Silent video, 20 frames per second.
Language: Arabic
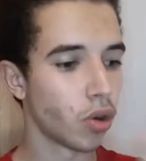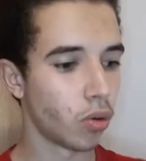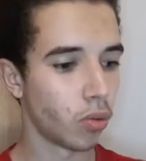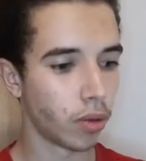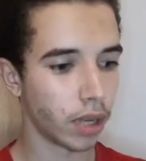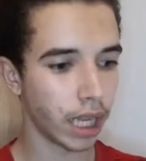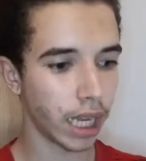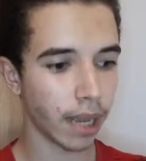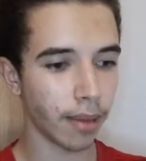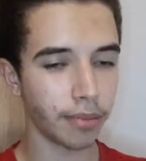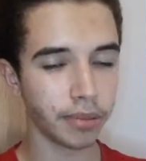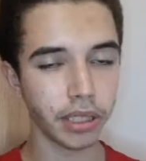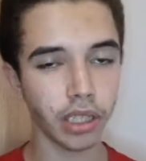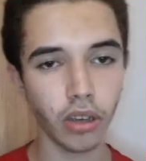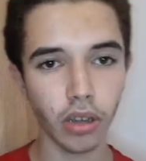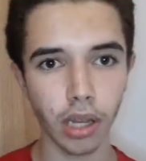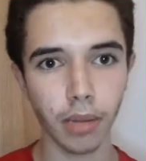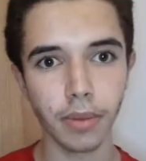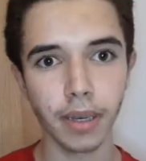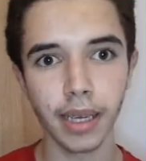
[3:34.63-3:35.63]
ولكن من جهه
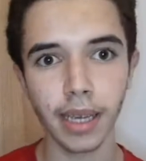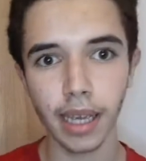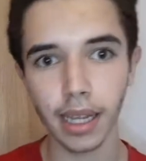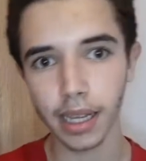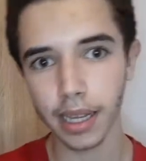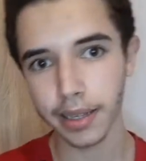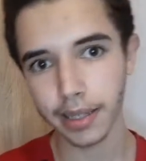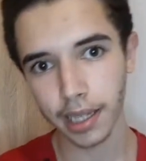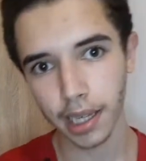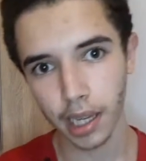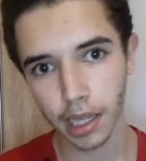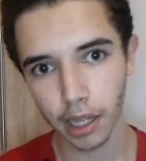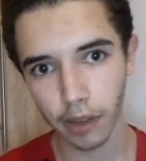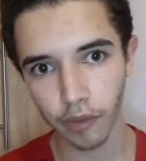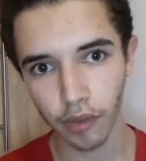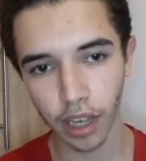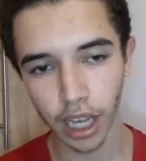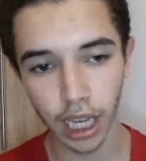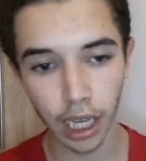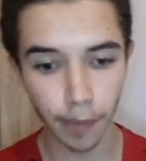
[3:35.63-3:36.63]
اخرى ميغيل كان سيء
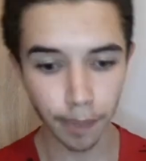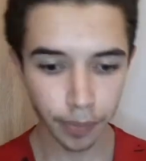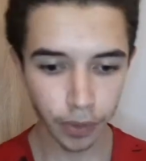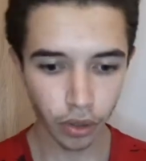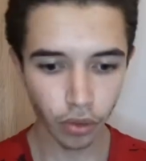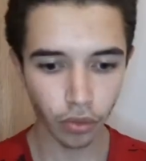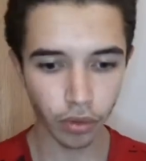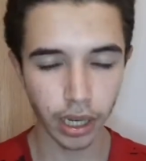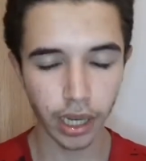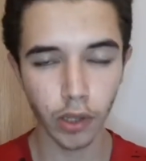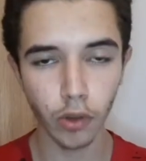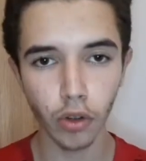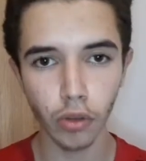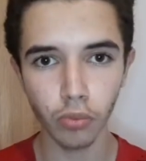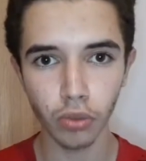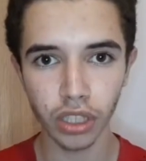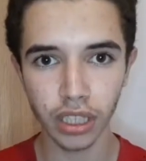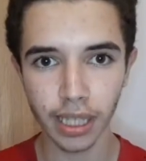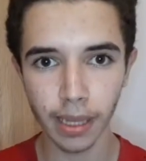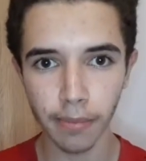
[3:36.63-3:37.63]
دفاعيا وكان هو
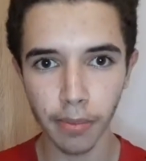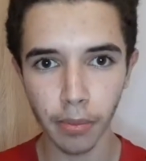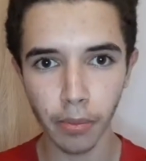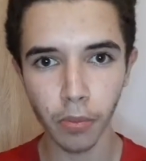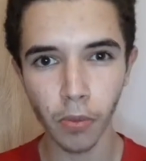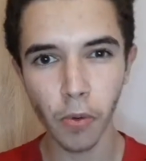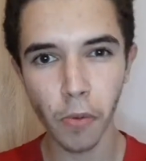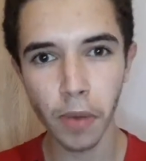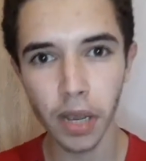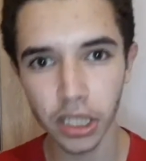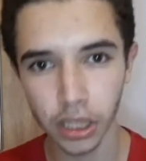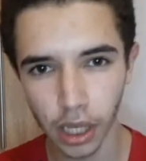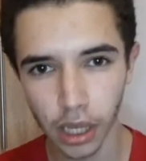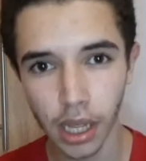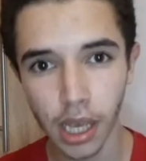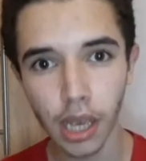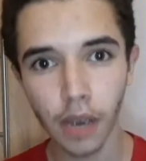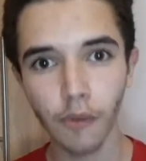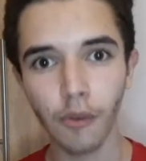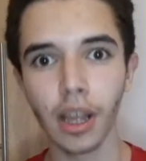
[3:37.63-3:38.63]
المتسبب المباشر
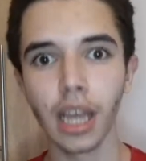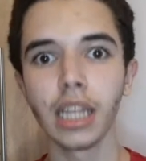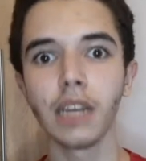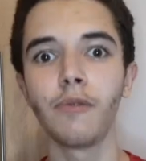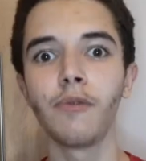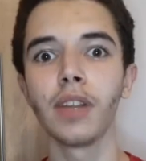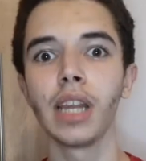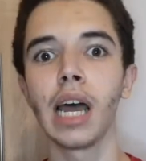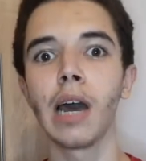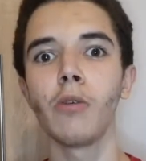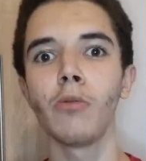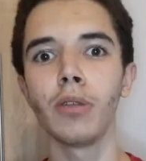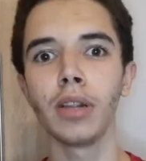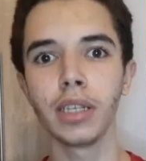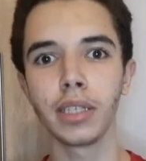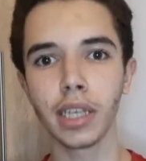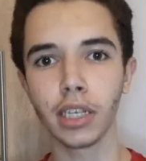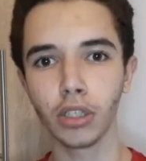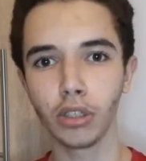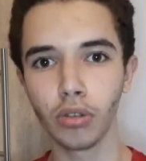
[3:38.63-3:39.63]
في الهدف الاول اللي
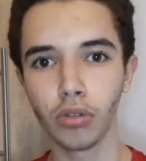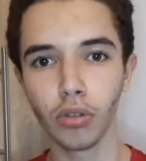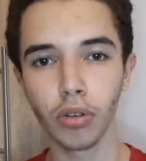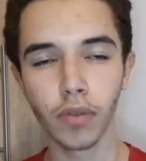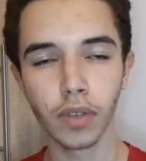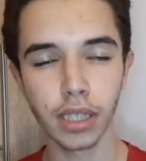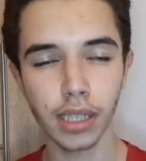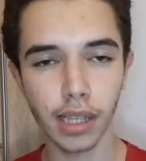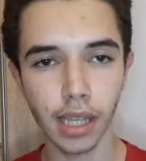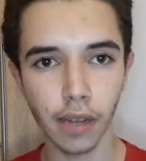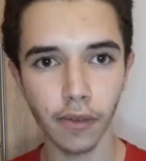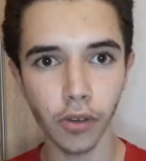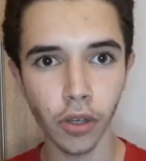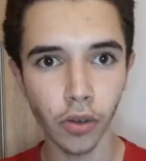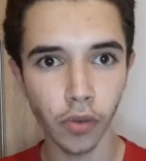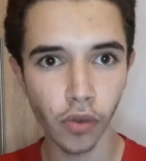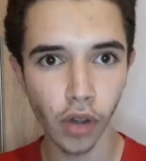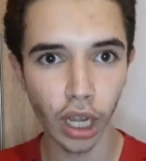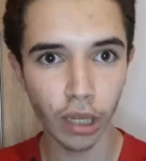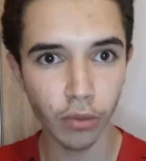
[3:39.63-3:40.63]
سجله سيلتا فيجو
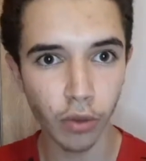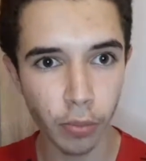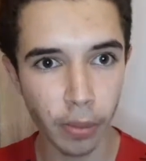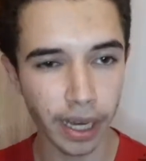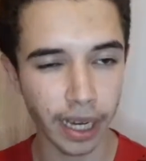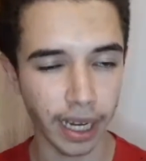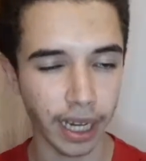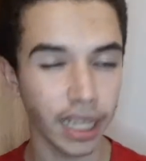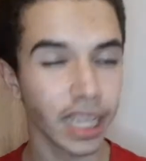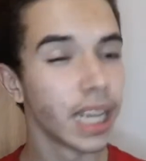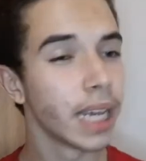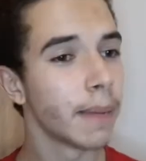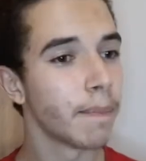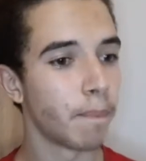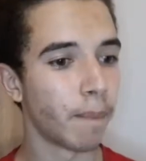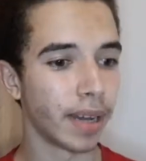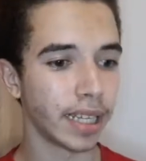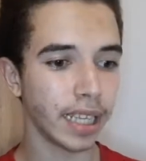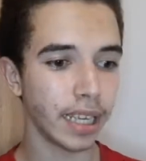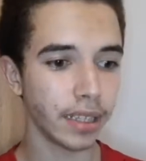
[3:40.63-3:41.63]
في وقت مبكر
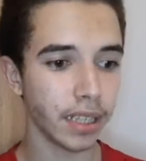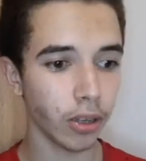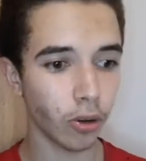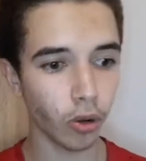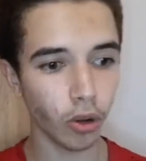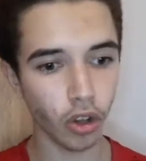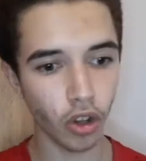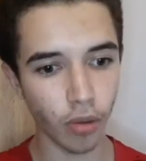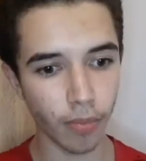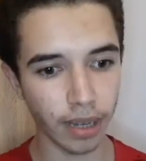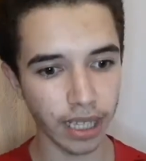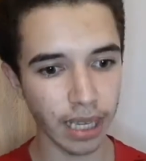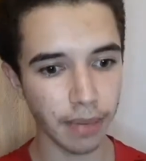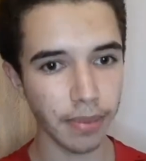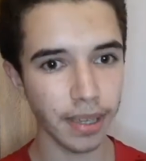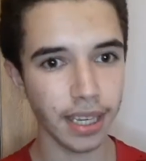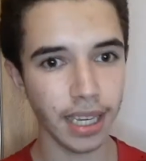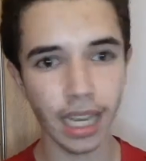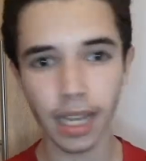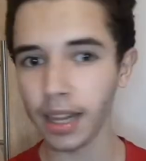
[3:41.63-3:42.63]
معناه هنا نقول لكم معناه
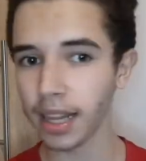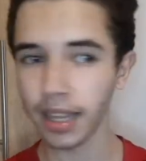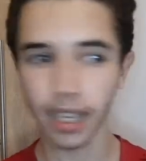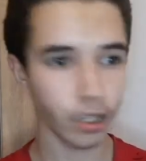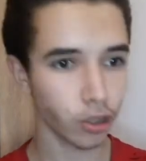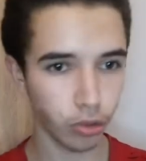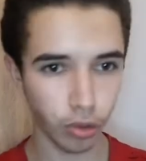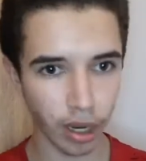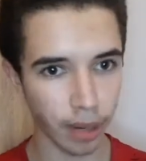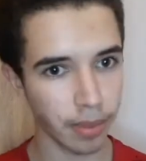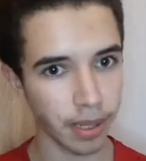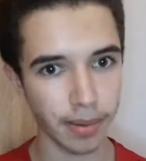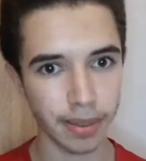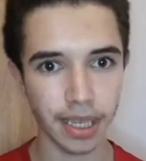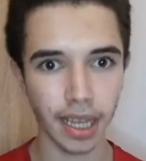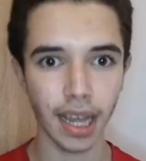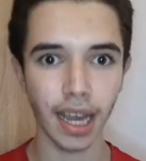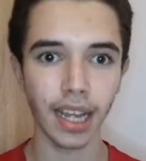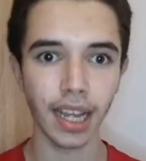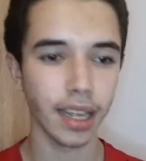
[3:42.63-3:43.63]
ميغيل نقص في الخبره
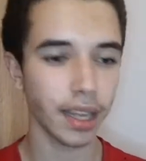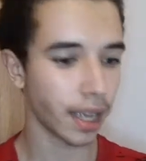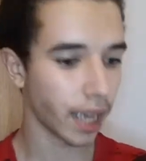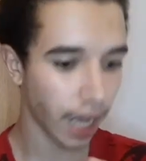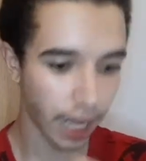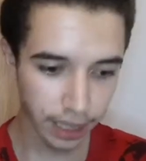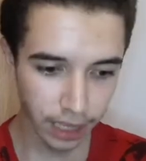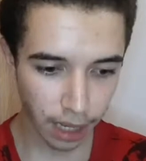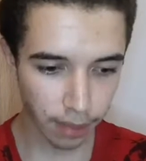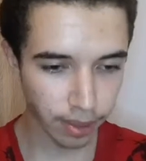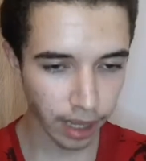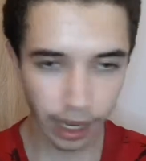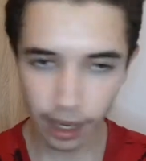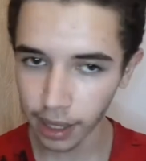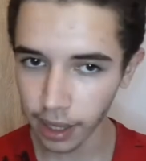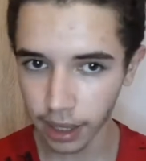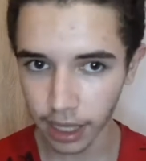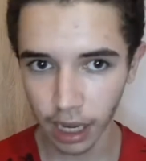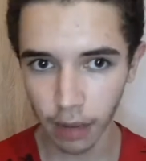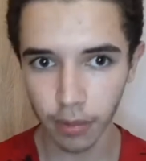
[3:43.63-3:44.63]
بصراحه ختام
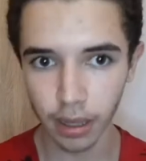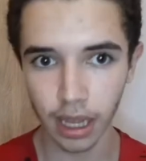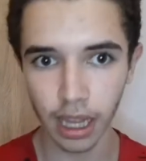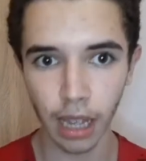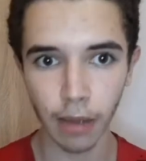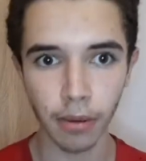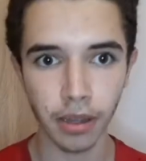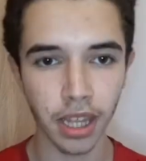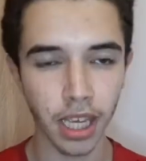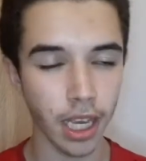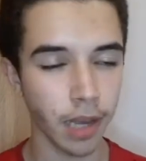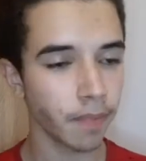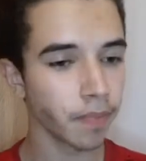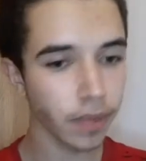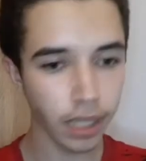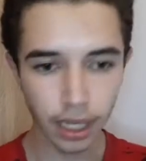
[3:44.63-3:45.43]
تعقيد خبره اللاعب هذايا